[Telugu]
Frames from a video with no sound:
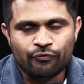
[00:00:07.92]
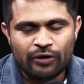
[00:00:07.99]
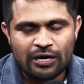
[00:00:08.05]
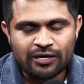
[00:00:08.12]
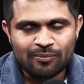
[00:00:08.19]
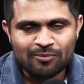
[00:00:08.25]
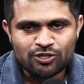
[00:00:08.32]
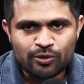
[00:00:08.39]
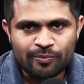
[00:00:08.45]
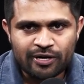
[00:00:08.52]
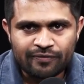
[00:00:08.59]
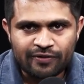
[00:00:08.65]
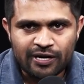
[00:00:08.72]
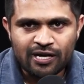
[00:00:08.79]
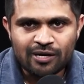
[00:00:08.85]
వెల్కమ్ టు
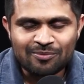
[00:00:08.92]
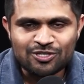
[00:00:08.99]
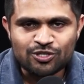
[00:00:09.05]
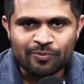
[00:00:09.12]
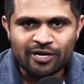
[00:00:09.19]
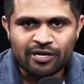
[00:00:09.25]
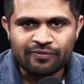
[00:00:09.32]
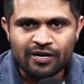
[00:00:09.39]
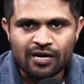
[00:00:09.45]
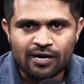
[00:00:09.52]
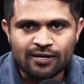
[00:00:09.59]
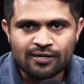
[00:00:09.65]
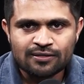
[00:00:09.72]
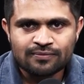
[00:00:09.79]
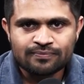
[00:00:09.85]
వి నేను మీ సుమంటి
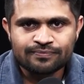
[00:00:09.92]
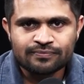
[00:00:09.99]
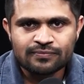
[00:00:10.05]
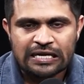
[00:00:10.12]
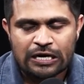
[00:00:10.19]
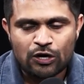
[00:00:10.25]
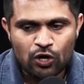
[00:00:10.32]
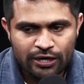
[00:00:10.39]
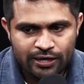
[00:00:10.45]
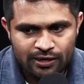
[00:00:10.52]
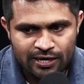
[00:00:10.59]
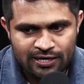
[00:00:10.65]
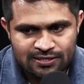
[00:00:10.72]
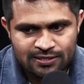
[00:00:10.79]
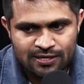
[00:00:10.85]
వినాగ్ కోల్కతా
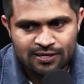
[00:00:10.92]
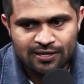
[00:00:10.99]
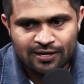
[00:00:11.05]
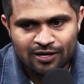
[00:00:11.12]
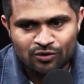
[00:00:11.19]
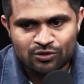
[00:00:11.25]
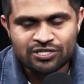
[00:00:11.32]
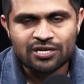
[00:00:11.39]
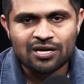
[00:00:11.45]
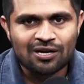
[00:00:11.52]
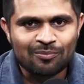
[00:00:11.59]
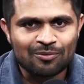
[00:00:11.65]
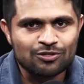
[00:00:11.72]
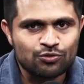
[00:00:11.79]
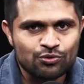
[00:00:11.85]
ఇన్సిడెంట్ దగ్గర నుంచి కనుక మనం